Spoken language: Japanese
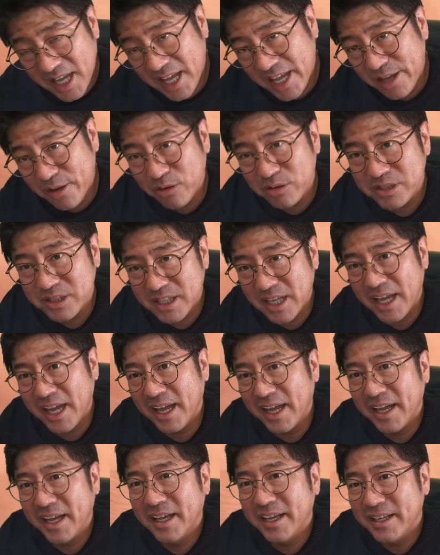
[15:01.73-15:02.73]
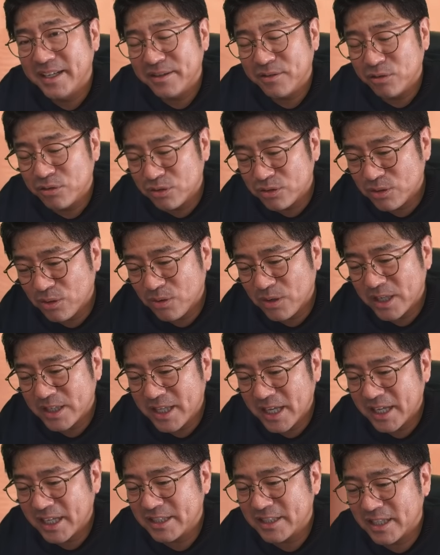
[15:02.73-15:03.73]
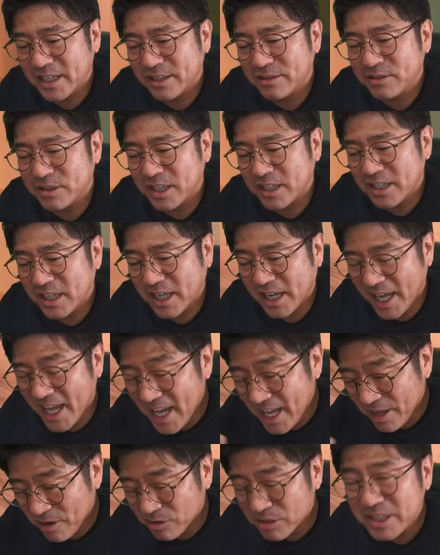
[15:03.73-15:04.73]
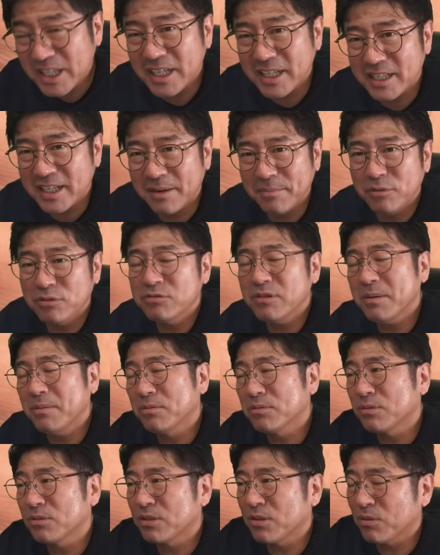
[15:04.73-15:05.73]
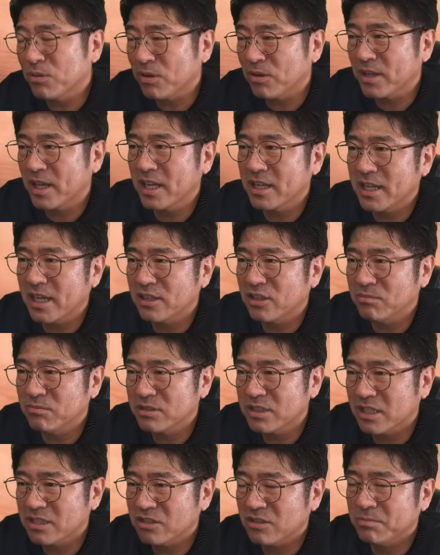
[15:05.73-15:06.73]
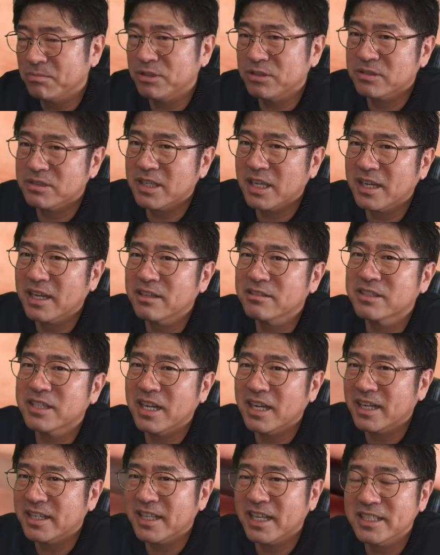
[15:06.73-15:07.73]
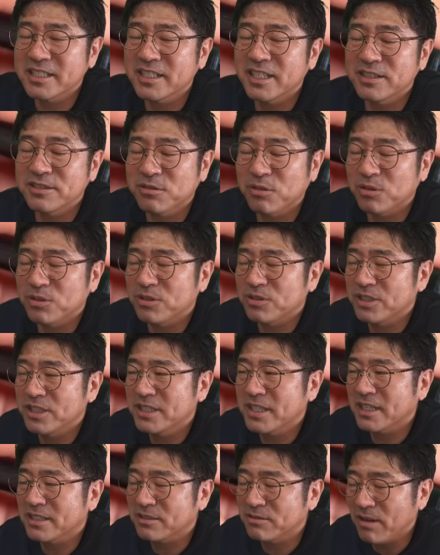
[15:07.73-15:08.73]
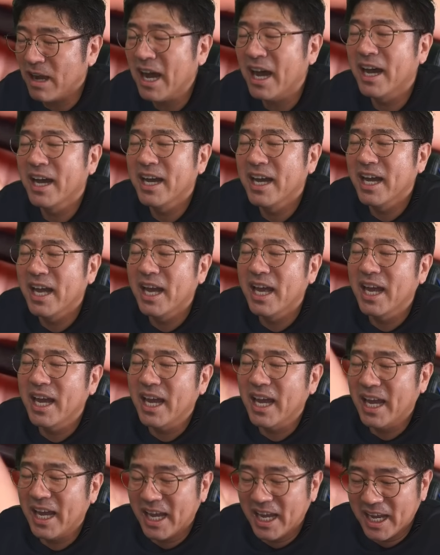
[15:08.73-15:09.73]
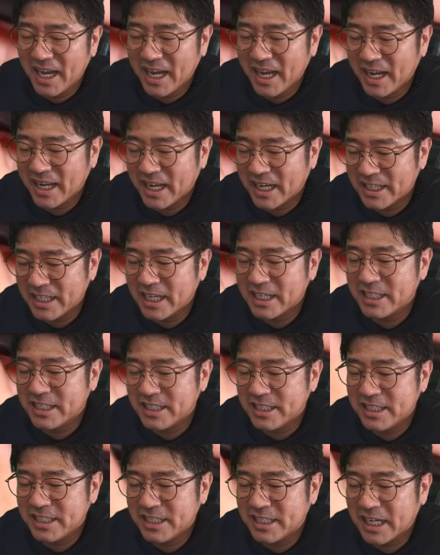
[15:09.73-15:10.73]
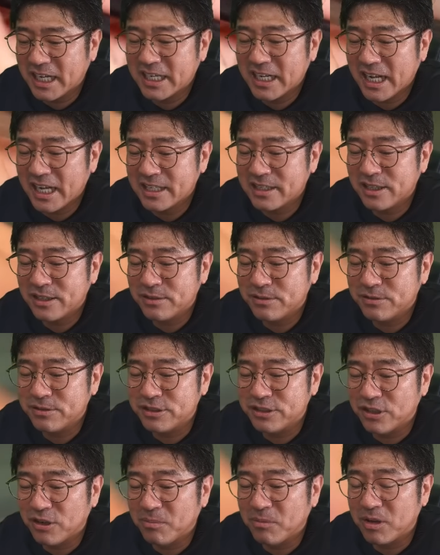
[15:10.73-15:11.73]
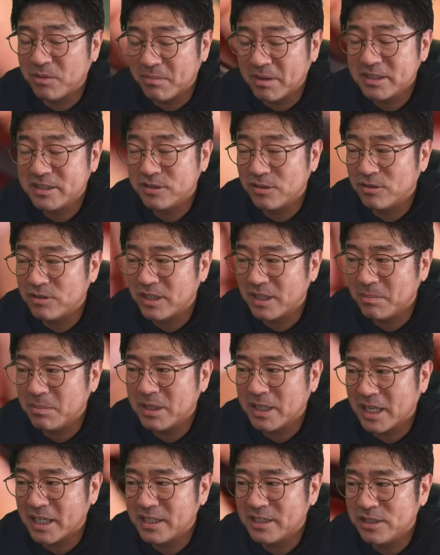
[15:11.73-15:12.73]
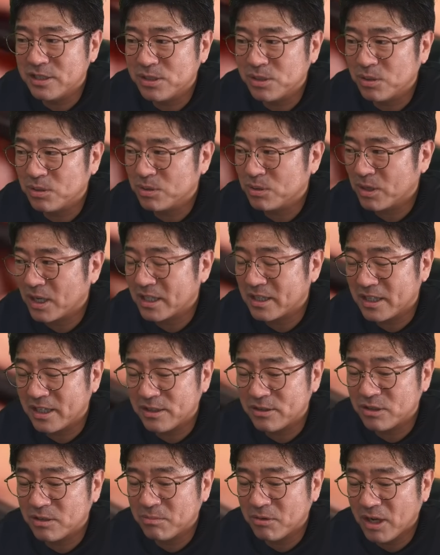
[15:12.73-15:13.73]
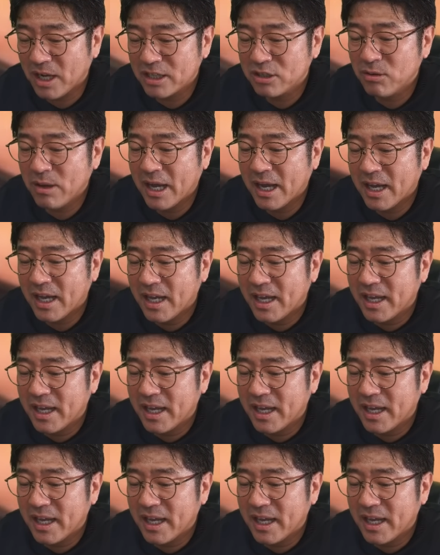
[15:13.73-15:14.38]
併用して、この動画だけじゃなくて、なんか併用されたら、僕は本当に東京芸大と武蔵野美術大学さんが出しているこの2冊は、かなりいいかなっていうふうに思います。読んでみた印象とかっていうのも。あとは、